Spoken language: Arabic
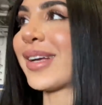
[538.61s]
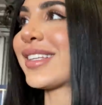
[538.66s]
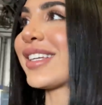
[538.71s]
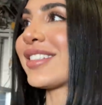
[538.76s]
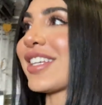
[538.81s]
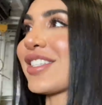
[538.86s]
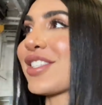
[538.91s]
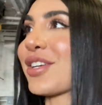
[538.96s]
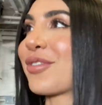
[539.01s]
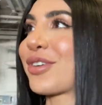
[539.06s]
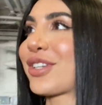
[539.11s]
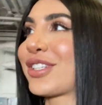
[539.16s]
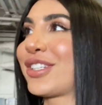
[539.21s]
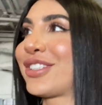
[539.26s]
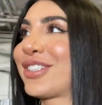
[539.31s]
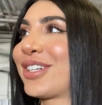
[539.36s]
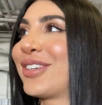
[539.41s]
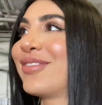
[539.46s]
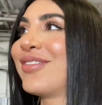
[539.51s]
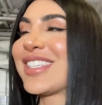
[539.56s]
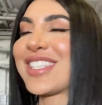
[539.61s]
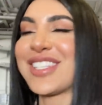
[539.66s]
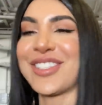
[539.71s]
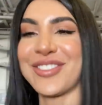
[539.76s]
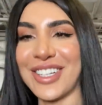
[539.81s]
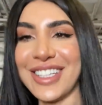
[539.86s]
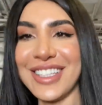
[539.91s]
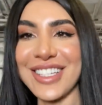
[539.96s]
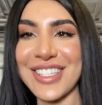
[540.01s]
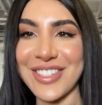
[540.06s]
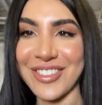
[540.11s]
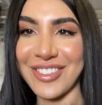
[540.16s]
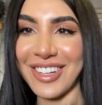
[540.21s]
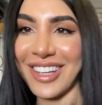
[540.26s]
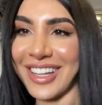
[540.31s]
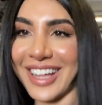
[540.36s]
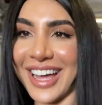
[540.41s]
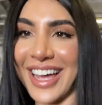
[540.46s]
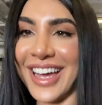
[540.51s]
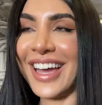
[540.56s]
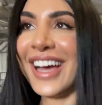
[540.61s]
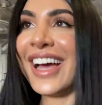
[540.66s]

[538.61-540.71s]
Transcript: قدرت اصور لكم بس تونس والله